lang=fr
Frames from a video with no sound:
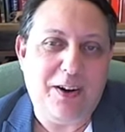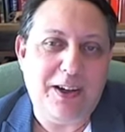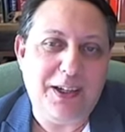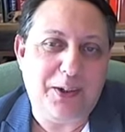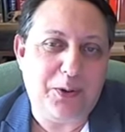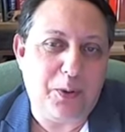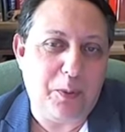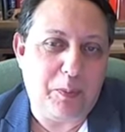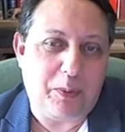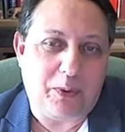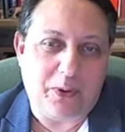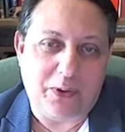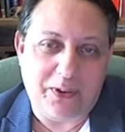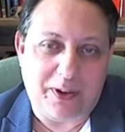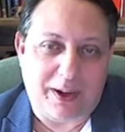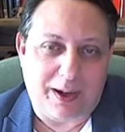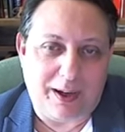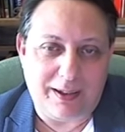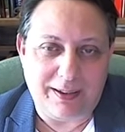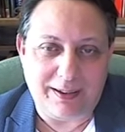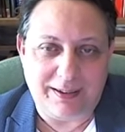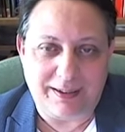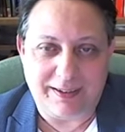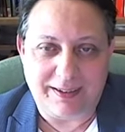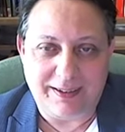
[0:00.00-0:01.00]
ah, il
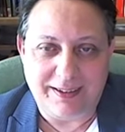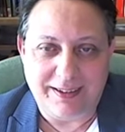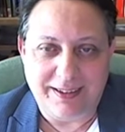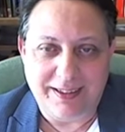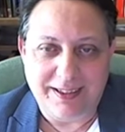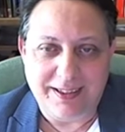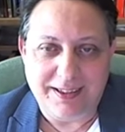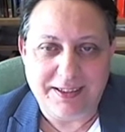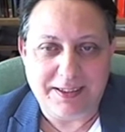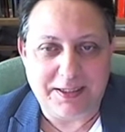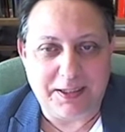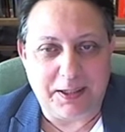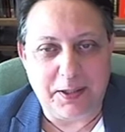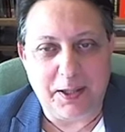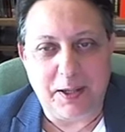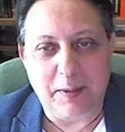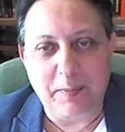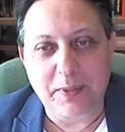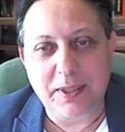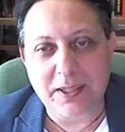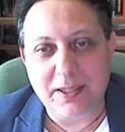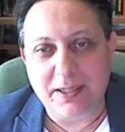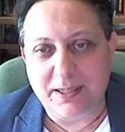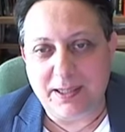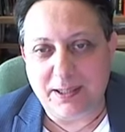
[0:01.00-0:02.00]
comprendra, c'est un
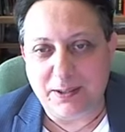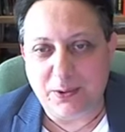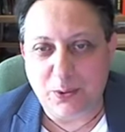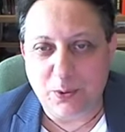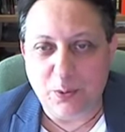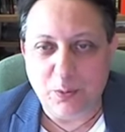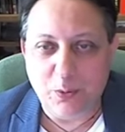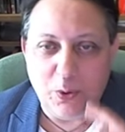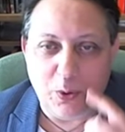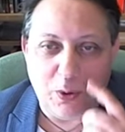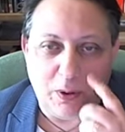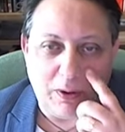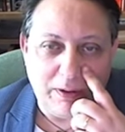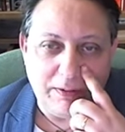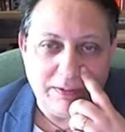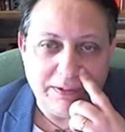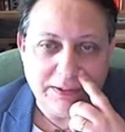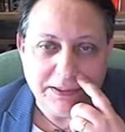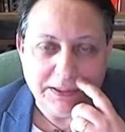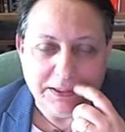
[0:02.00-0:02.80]
ami, il a de l'humour.